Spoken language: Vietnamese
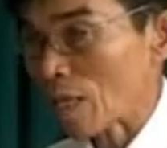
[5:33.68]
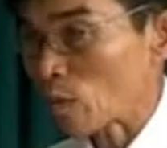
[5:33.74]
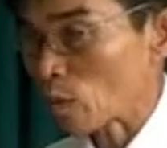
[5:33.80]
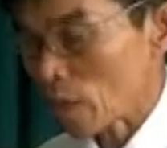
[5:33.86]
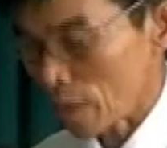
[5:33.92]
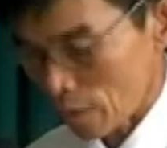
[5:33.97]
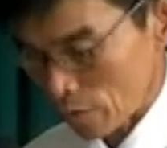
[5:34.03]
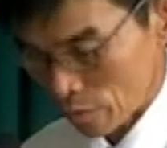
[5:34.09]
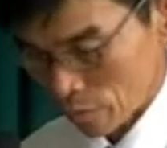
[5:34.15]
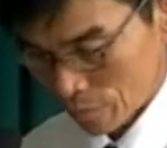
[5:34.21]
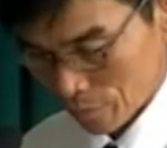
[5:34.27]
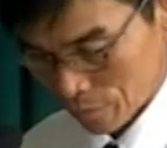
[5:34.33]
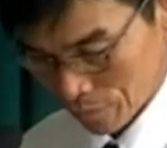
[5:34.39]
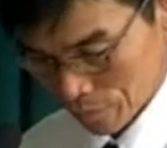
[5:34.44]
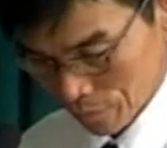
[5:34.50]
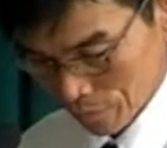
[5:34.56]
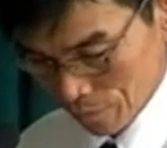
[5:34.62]
2 tháng 9,
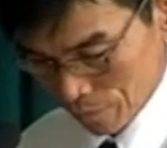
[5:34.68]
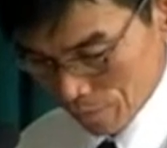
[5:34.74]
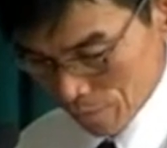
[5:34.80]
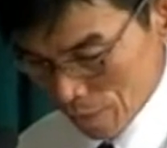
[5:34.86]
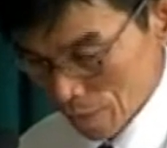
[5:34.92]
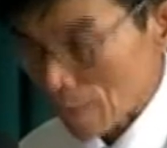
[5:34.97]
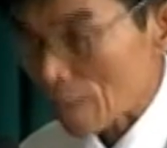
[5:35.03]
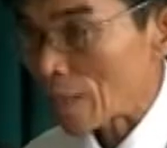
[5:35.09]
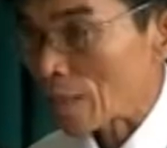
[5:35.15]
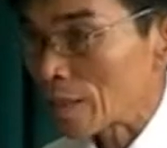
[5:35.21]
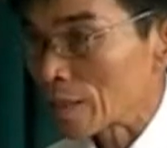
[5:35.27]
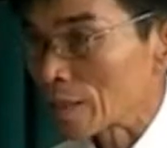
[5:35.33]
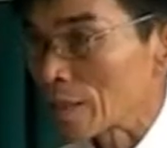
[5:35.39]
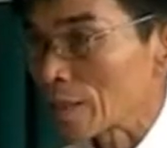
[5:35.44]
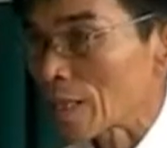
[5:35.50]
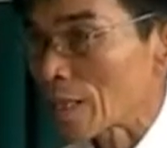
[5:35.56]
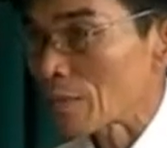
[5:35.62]
Thành ủy Tân An
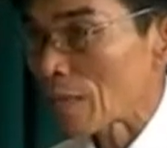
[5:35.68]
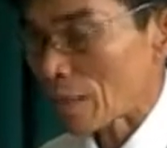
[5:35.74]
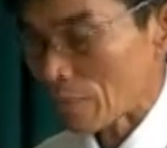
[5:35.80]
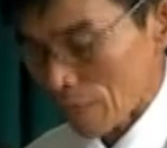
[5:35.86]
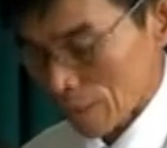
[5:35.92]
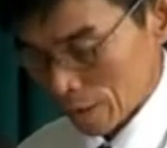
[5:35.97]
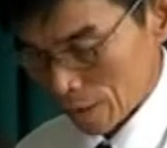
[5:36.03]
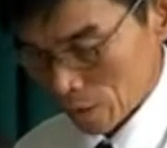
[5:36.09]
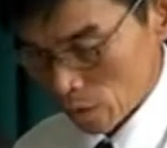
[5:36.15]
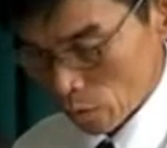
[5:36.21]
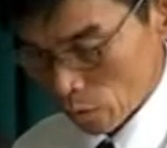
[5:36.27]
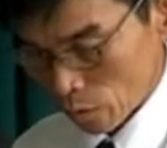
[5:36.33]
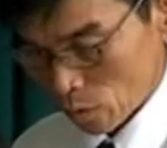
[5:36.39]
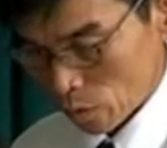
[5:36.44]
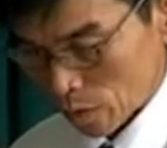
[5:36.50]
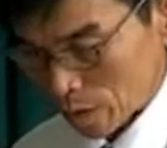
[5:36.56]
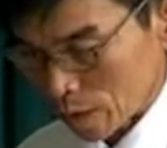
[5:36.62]
đã tổ chức lễ trao tặng huy